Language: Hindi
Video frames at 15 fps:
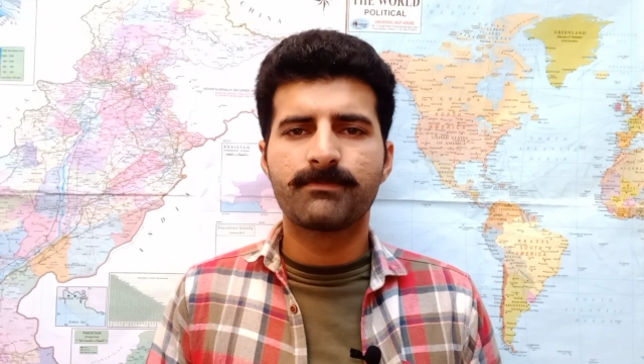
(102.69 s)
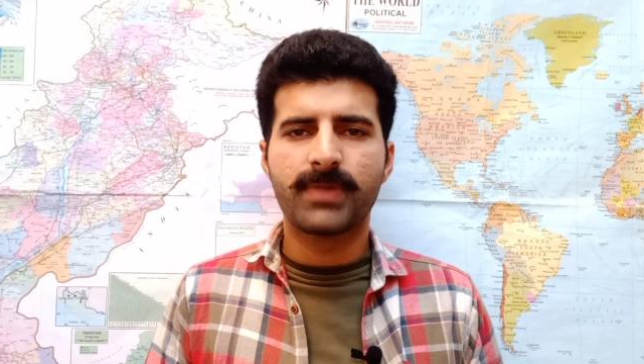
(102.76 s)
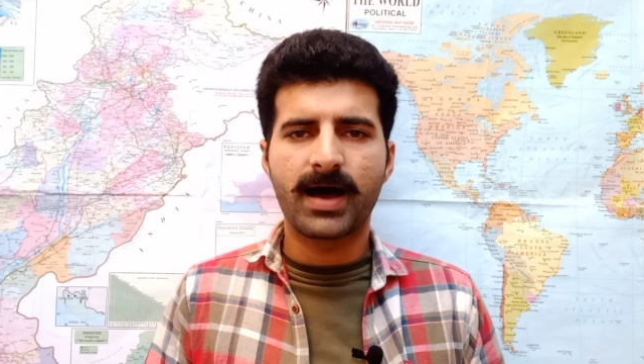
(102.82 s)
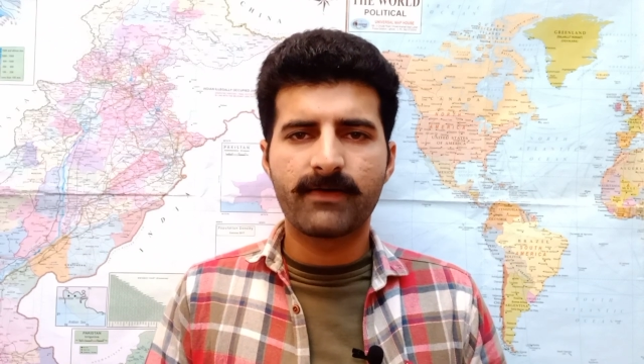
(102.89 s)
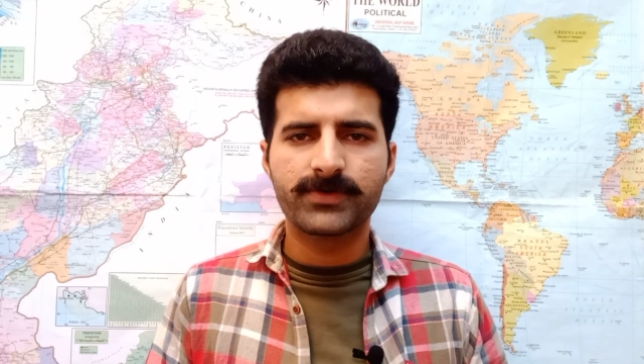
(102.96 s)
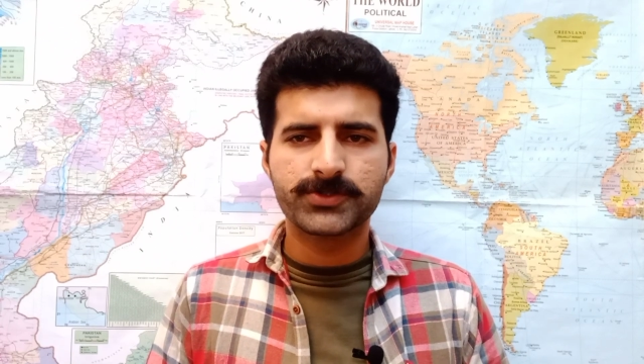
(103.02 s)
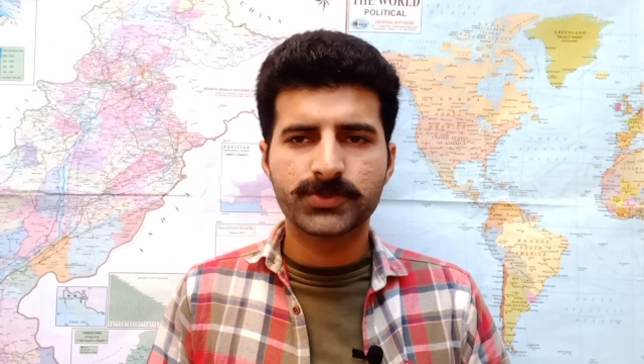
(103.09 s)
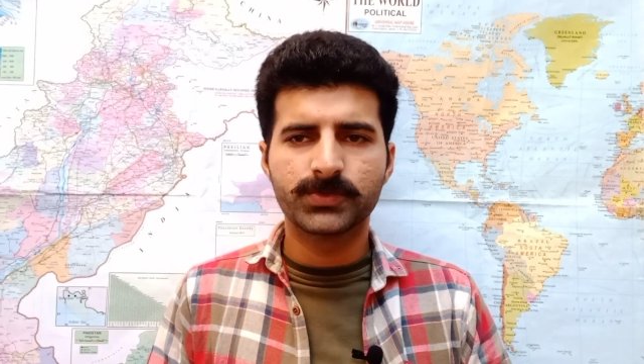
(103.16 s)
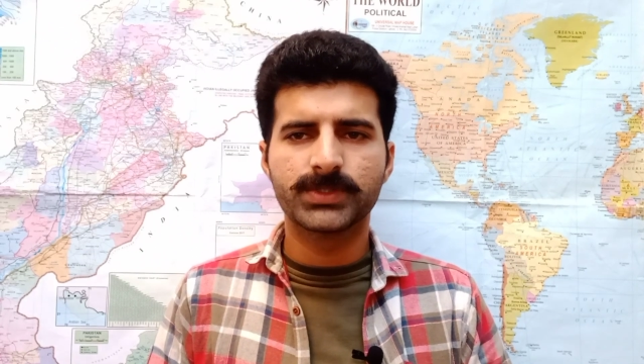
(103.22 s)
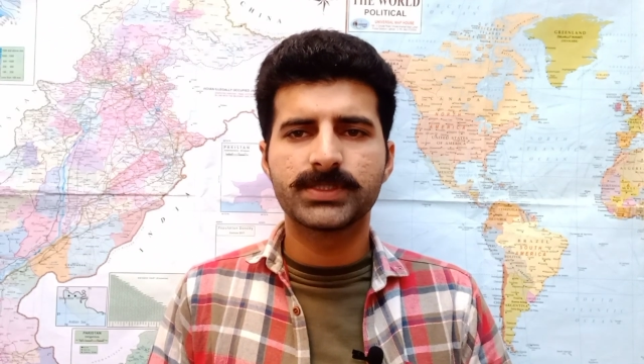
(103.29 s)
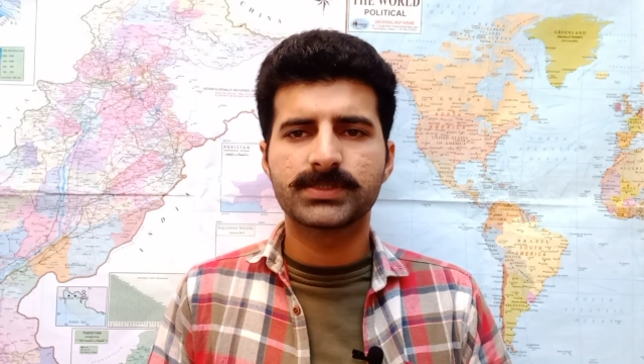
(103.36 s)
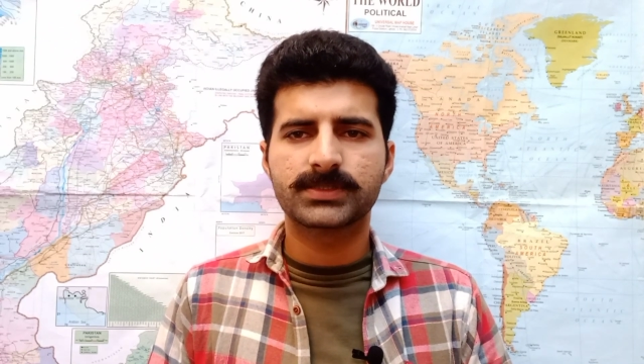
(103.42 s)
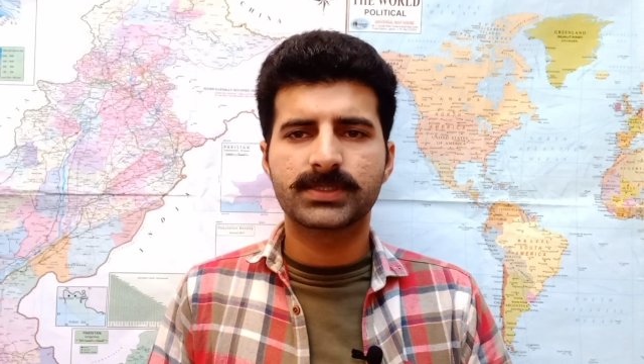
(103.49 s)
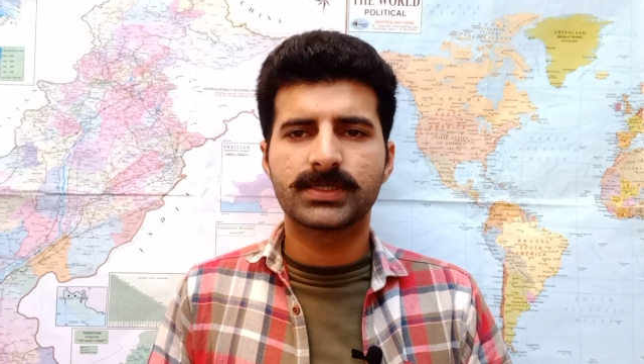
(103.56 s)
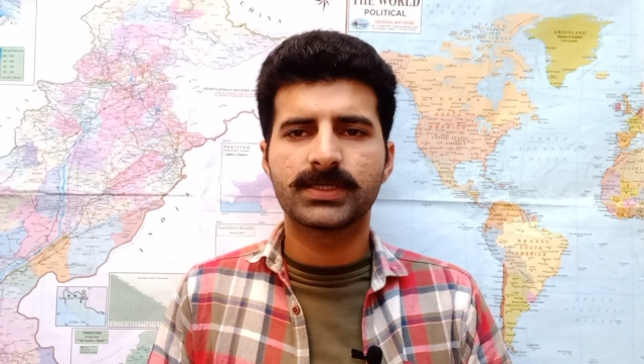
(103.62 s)
बावजूद
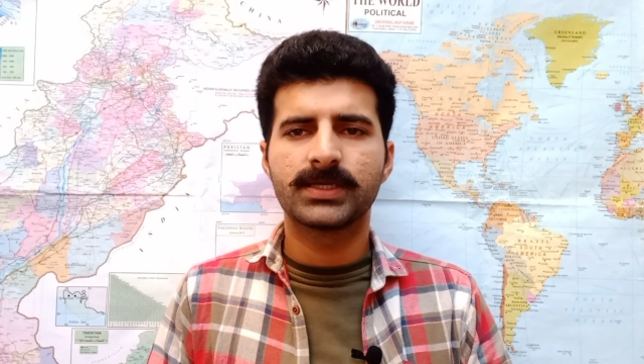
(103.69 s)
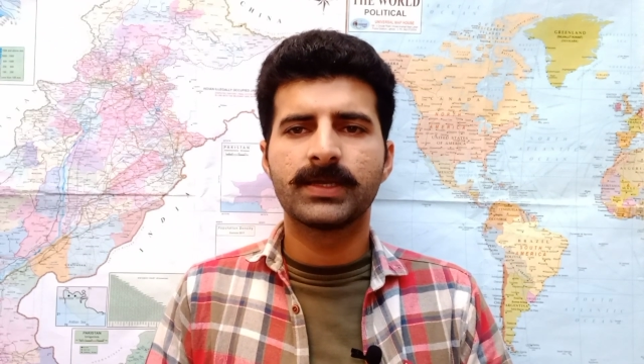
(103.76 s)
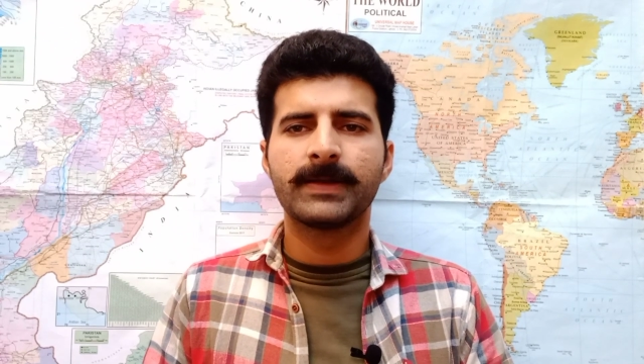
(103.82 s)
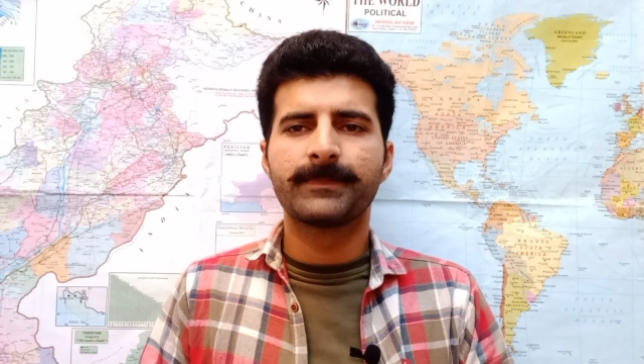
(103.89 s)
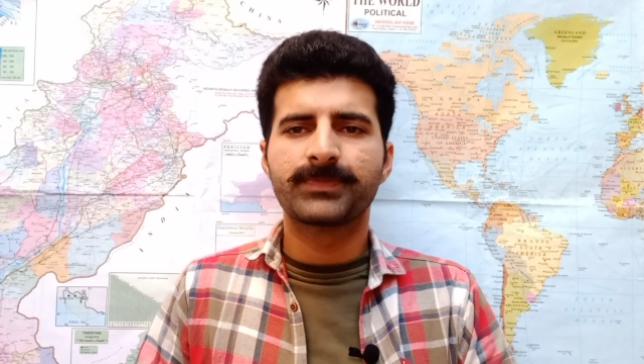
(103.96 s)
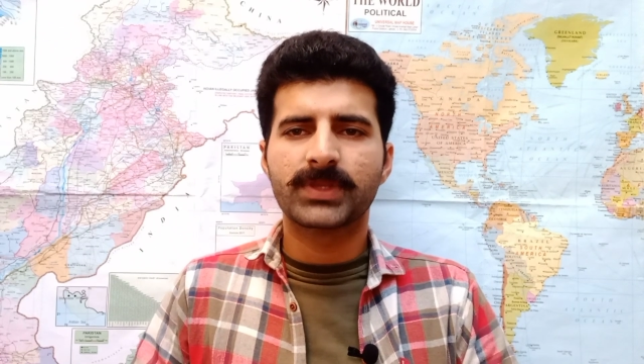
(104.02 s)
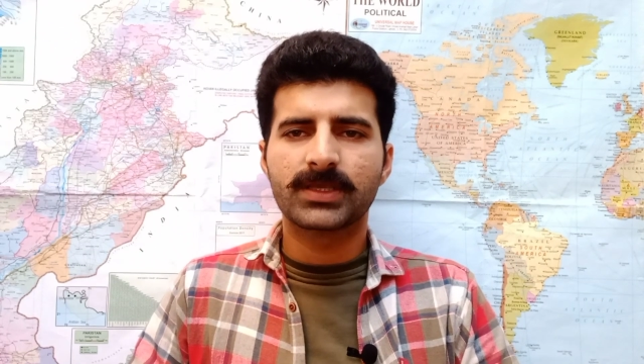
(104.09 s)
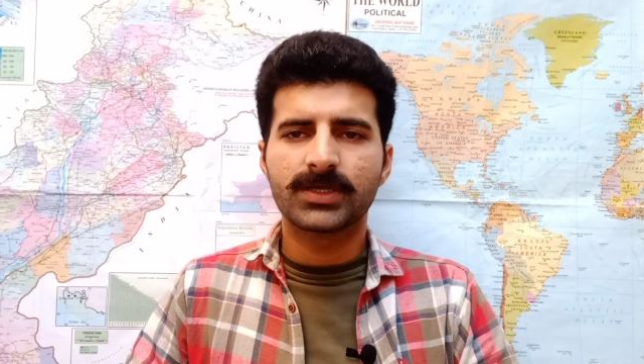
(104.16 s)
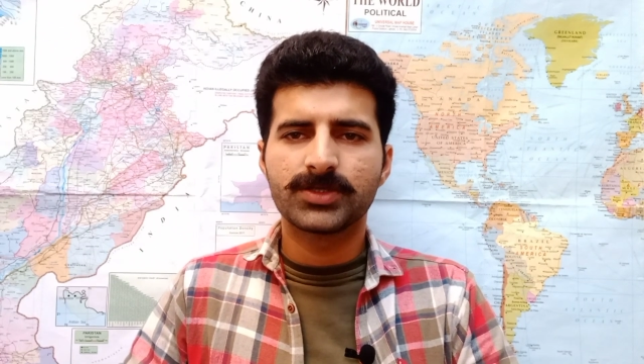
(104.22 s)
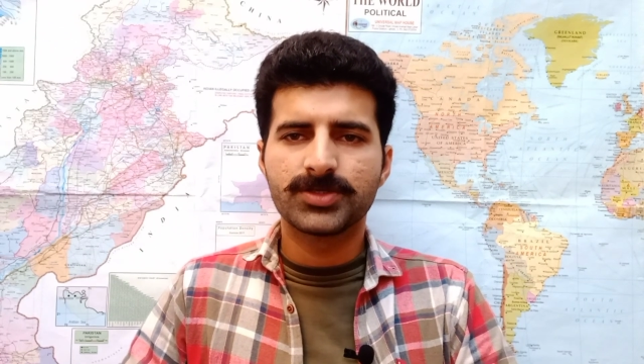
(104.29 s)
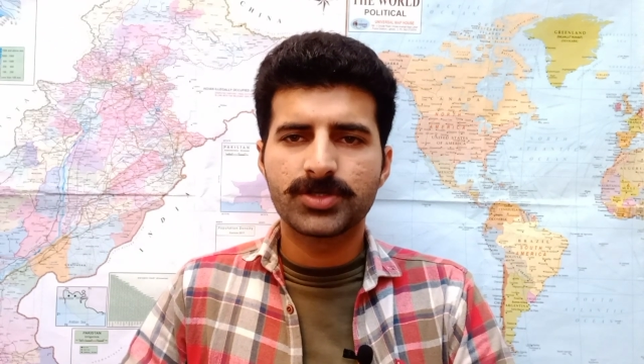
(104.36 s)
इसके कि